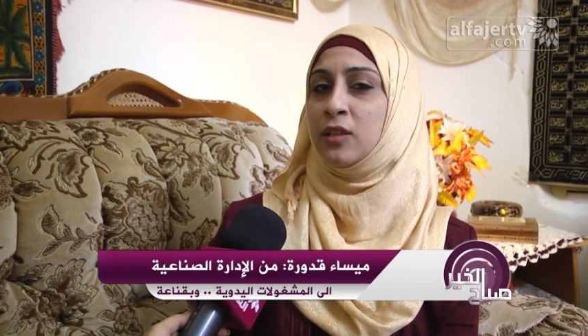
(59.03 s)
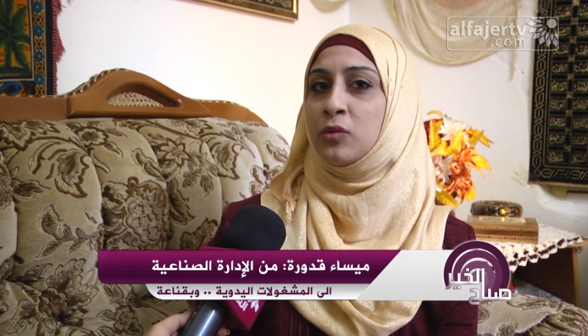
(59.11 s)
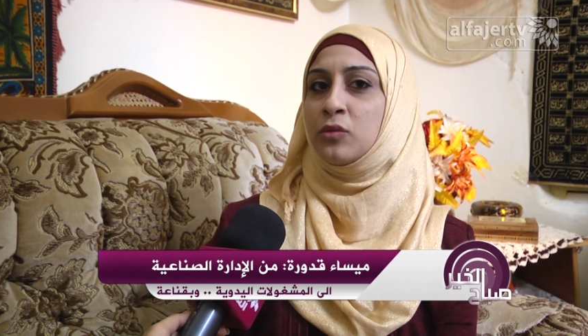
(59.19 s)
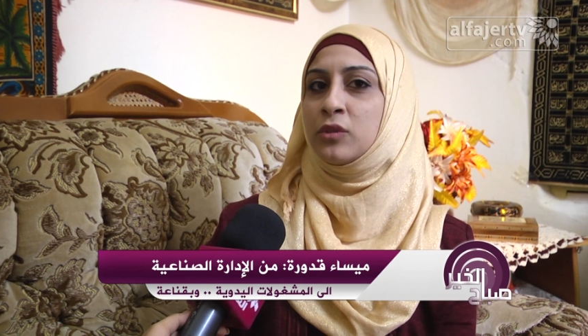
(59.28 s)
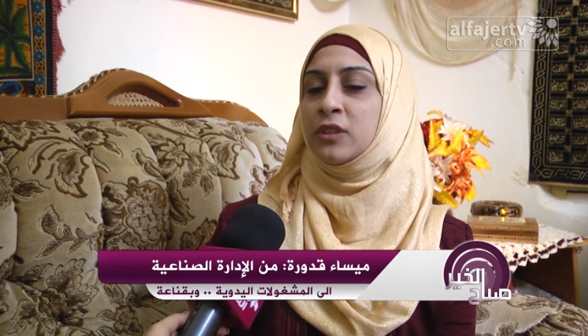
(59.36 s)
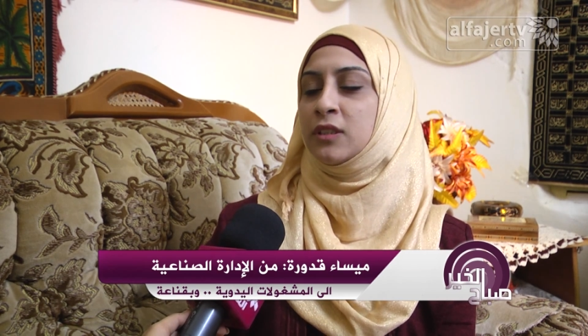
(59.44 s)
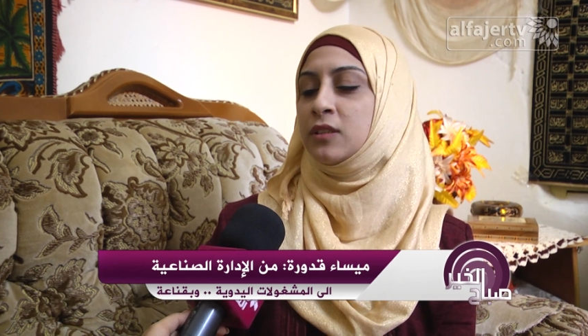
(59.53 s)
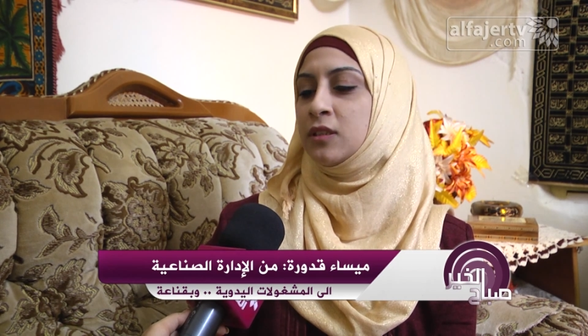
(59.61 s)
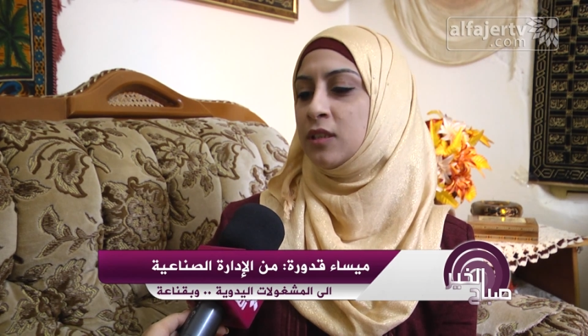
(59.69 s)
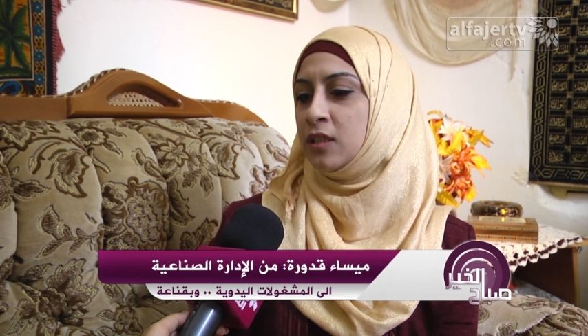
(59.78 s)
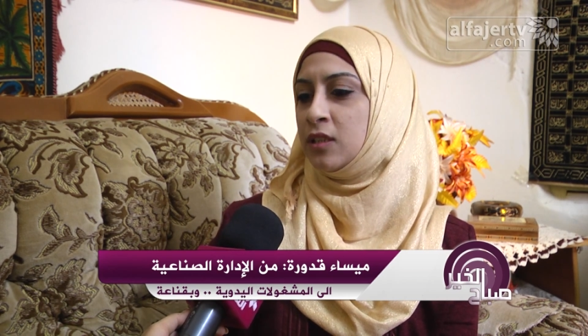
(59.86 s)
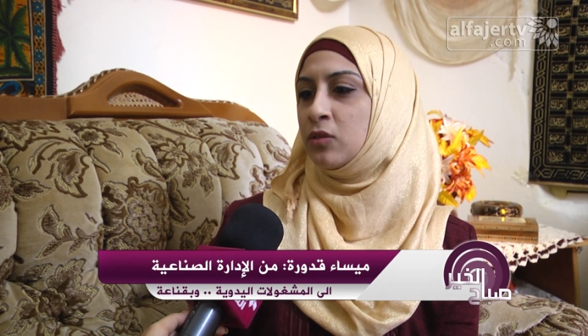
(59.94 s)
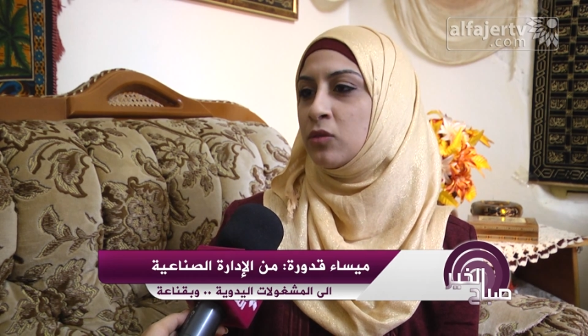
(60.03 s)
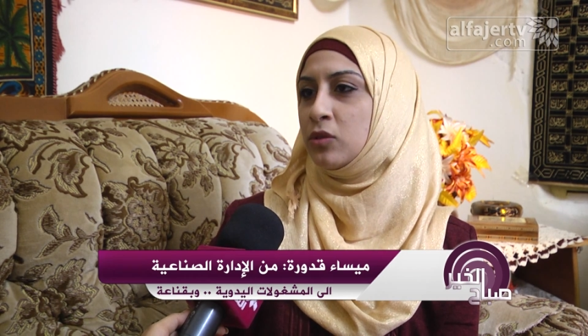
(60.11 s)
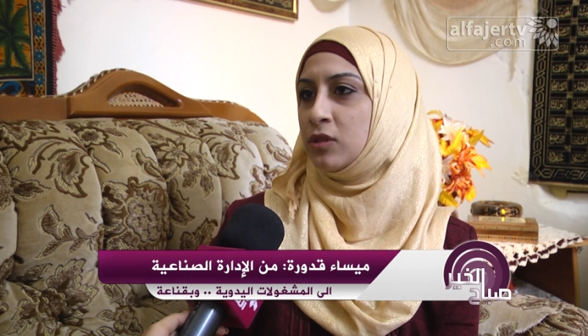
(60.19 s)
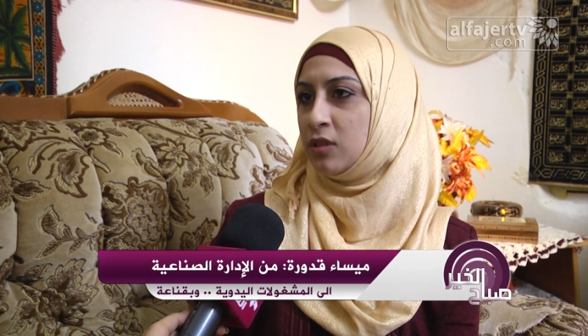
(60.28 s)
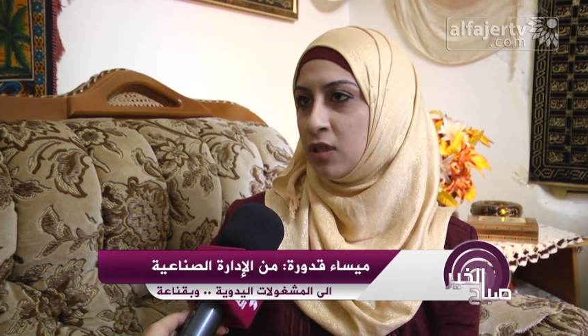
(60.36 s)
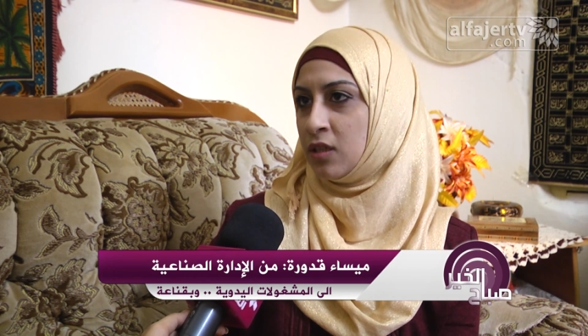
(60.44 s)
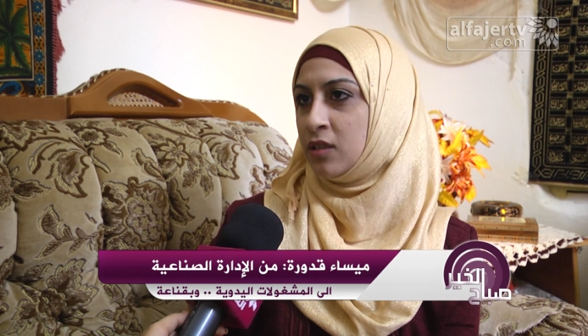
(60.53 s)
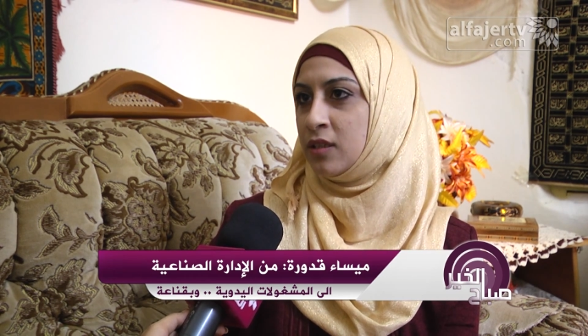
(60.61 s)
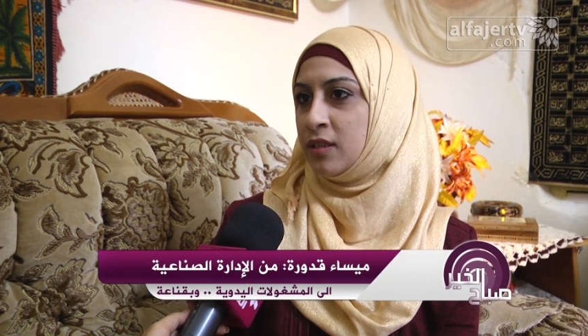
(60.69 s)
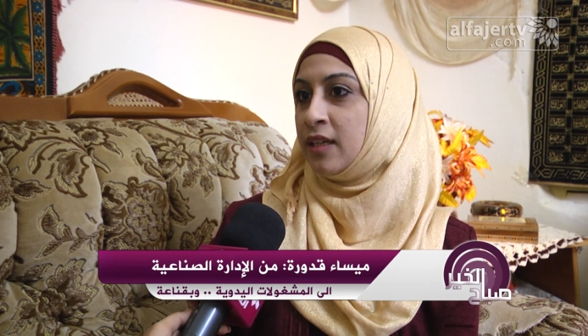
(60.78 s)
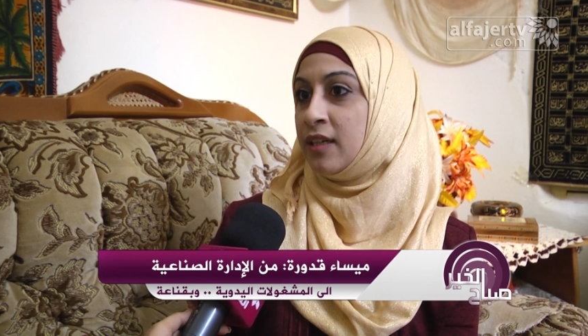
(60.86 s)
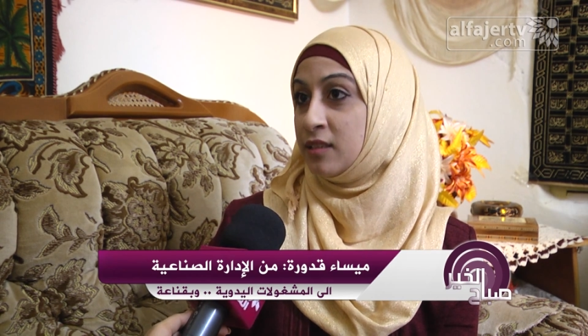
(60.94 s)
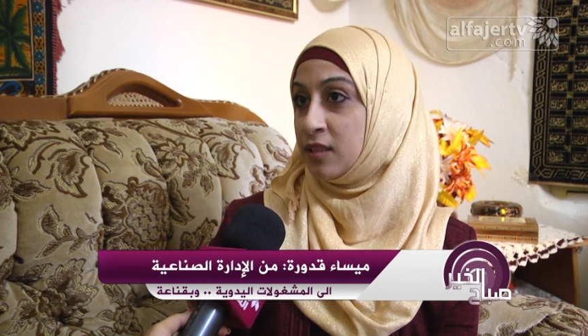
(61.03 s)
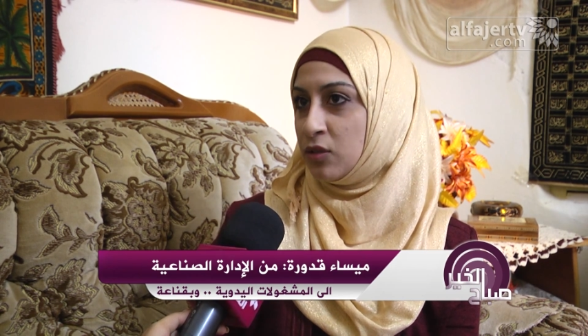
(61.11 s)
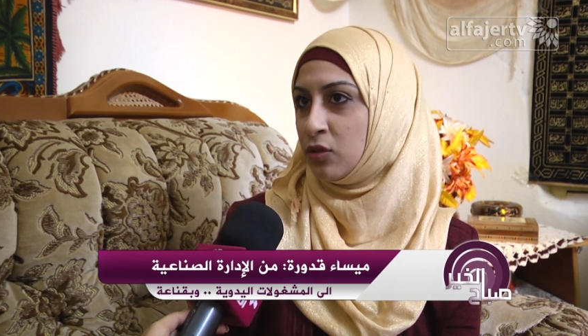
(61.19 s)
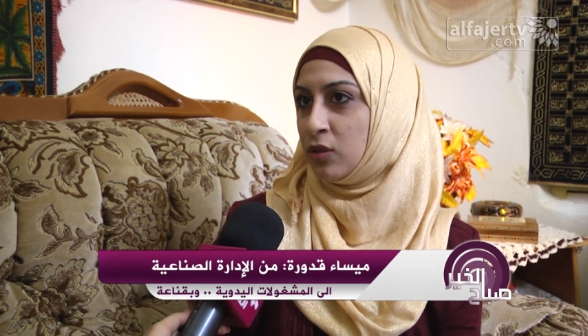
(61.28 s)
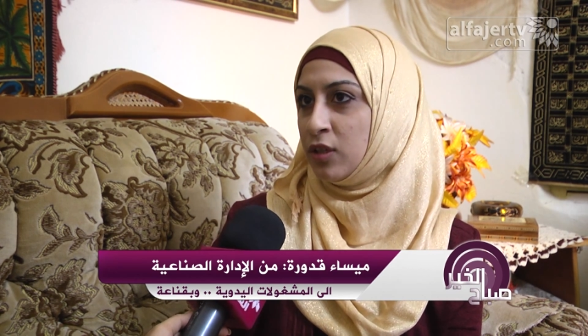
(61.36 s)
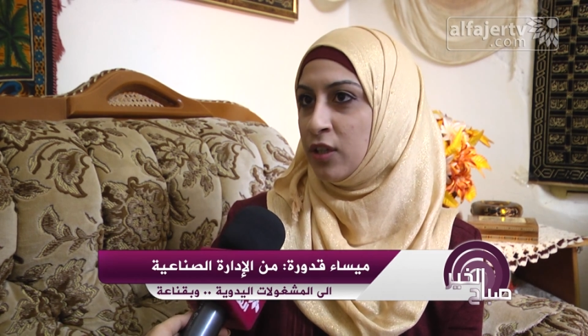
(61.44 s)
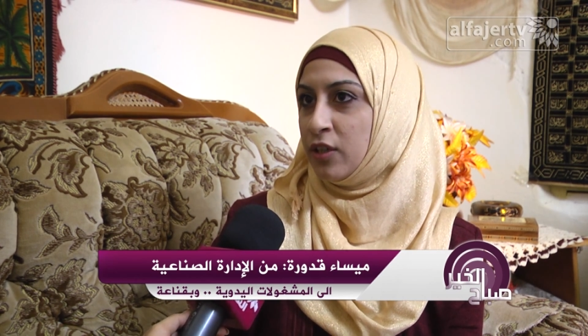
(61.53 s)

أنا يكون عندي القدرة أني أديره